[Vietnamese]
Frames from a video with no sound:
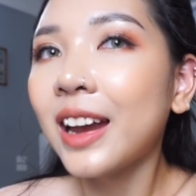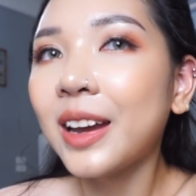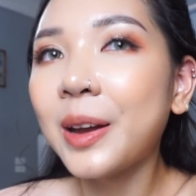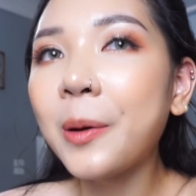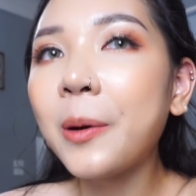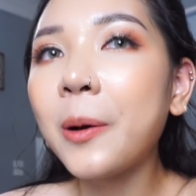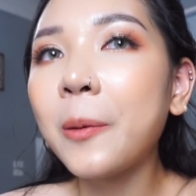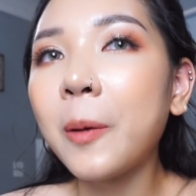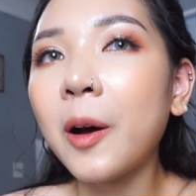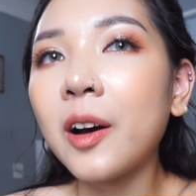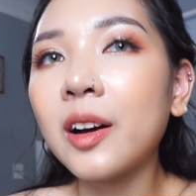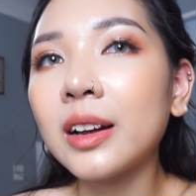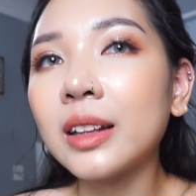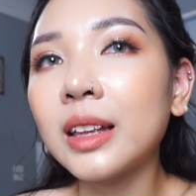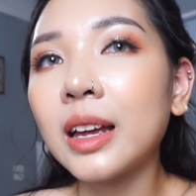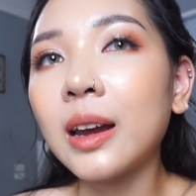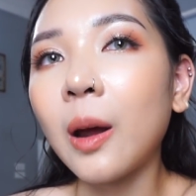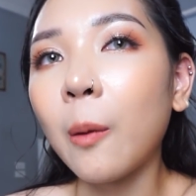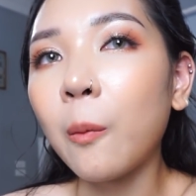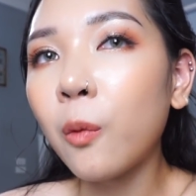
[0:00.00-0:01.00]
Nếu mà mọi người
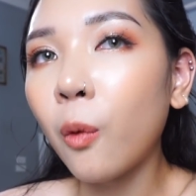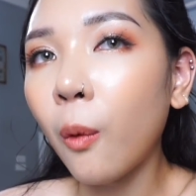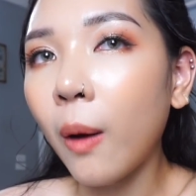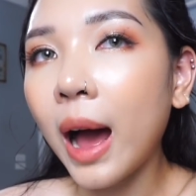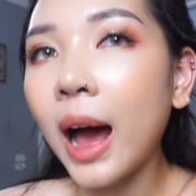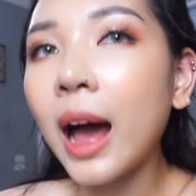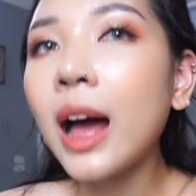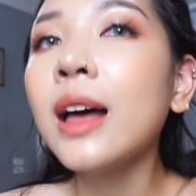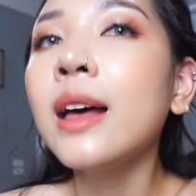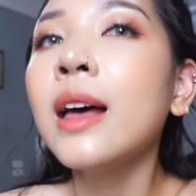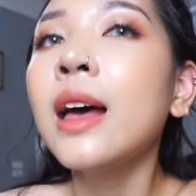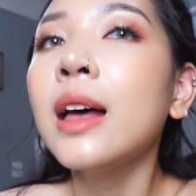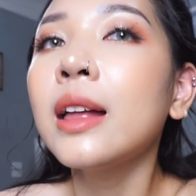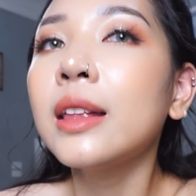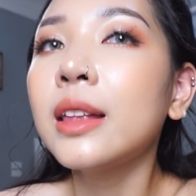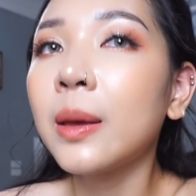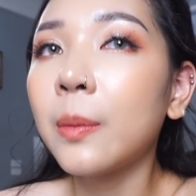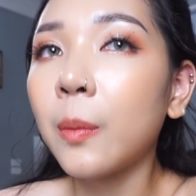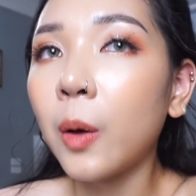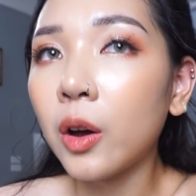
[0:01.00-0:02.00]
thấy nóng quá
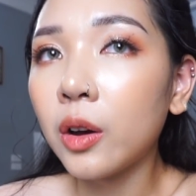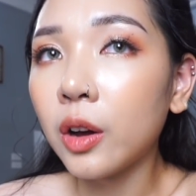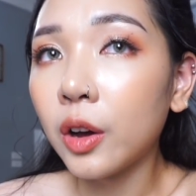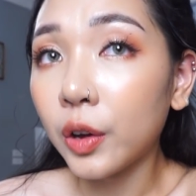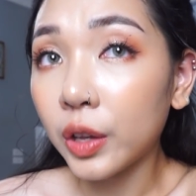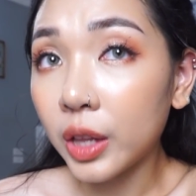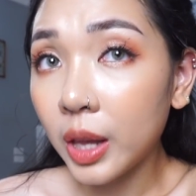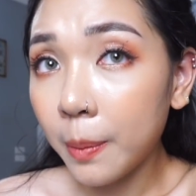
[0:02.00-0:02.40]
thì mọi người có